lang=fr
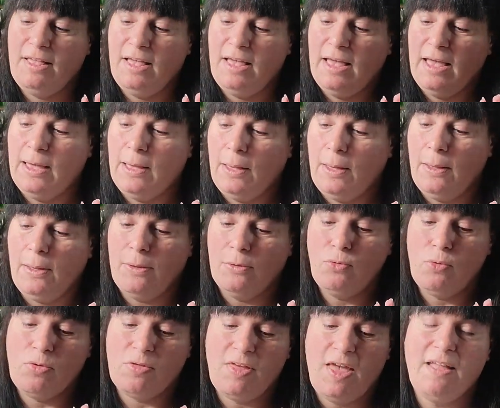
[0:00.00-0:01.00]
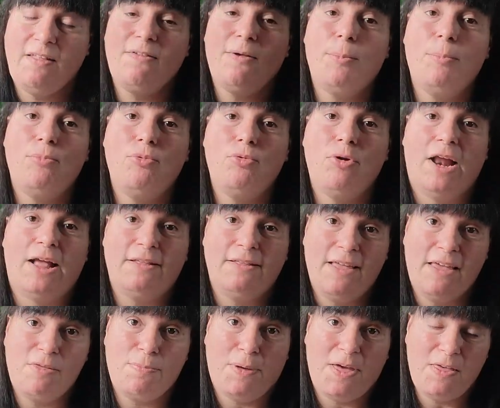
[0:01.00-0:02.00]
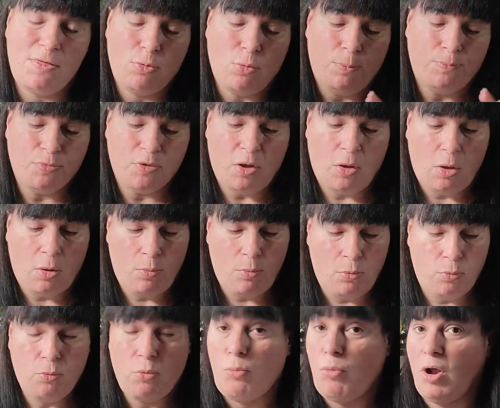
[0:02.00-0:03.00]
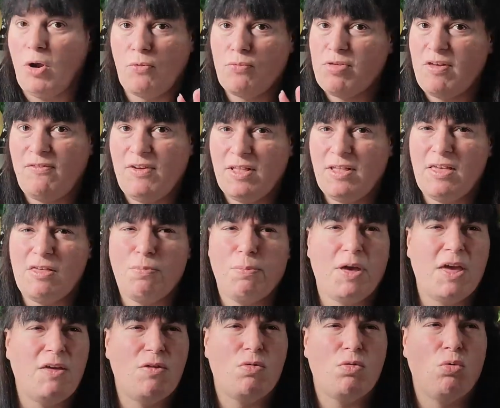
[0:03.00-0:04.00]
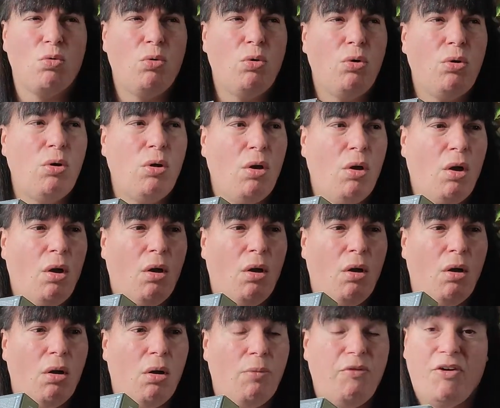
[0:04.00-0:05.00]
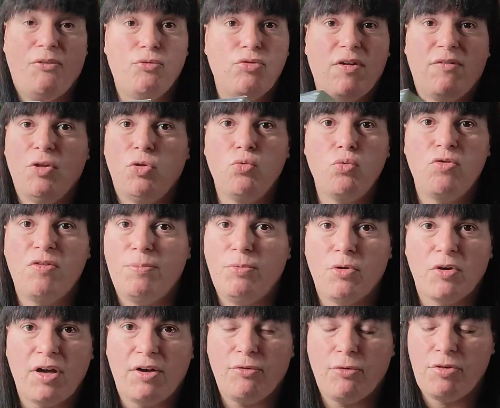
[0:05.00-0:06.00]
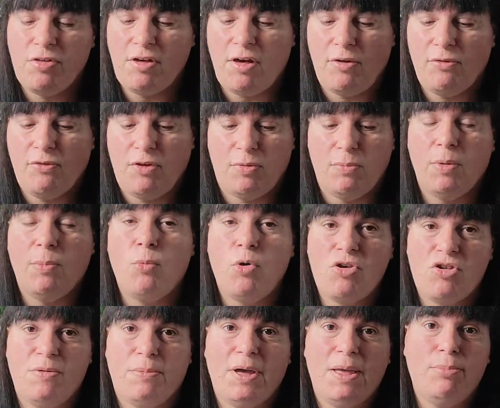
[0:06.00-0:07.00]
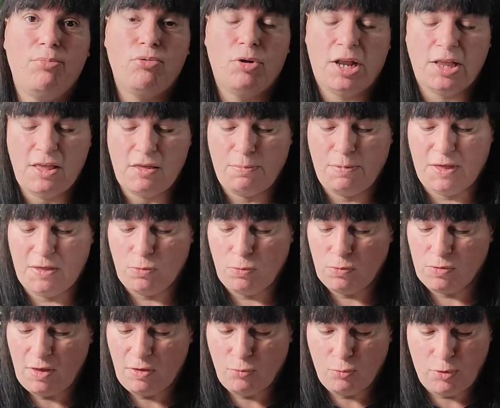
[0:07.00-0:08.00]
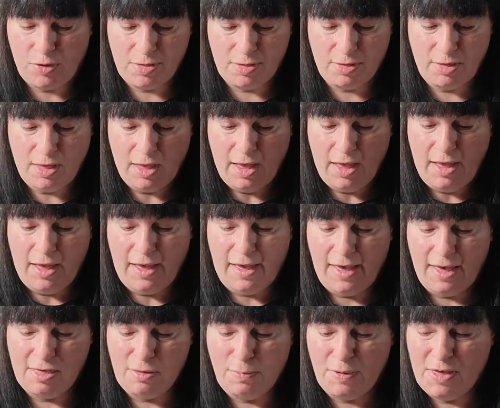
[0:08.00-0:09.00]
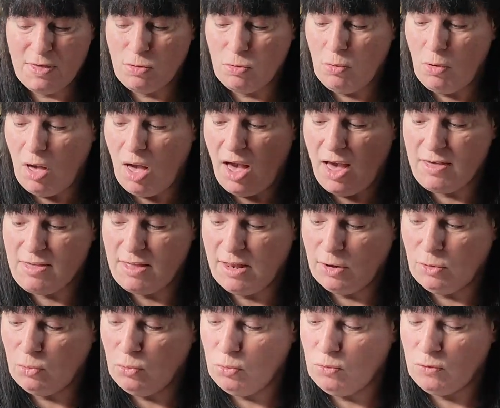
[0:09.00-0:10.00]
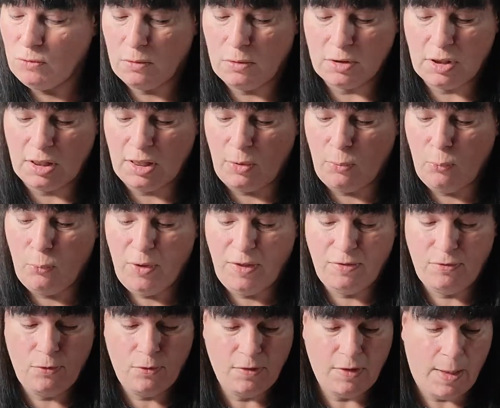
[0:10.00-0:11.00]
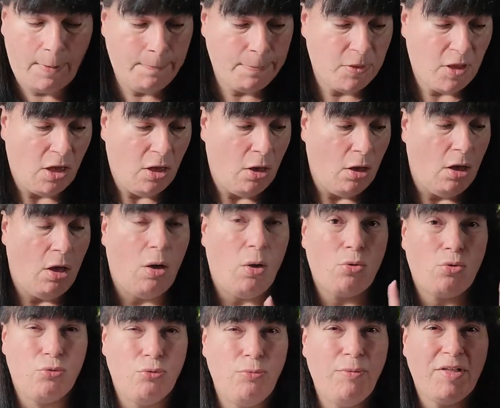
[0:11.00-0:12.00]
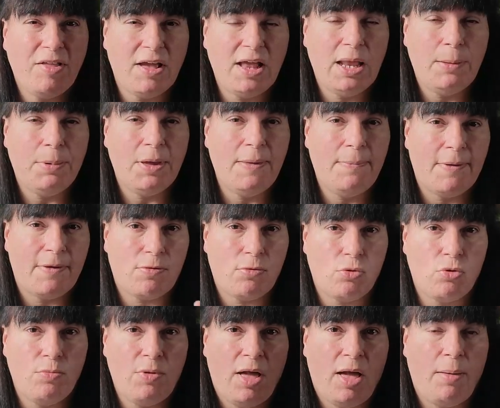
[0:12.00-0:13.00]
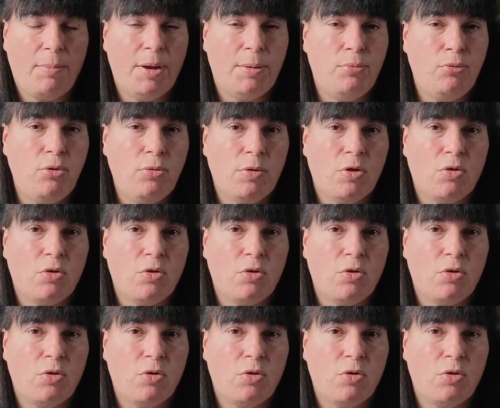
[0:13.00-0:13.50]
des euh, dosettes pour la Nespresso. alors vous avez Nespresso, Enfin, vous avez tout type de cafetière en fait. Mais moi, j'ai pris pour la espresso, cette fois-ci. Espresso Hazelnut. On en a 8 dedans. Alors, je vous mettrai les prix parce que je ne m'en rappelle plus,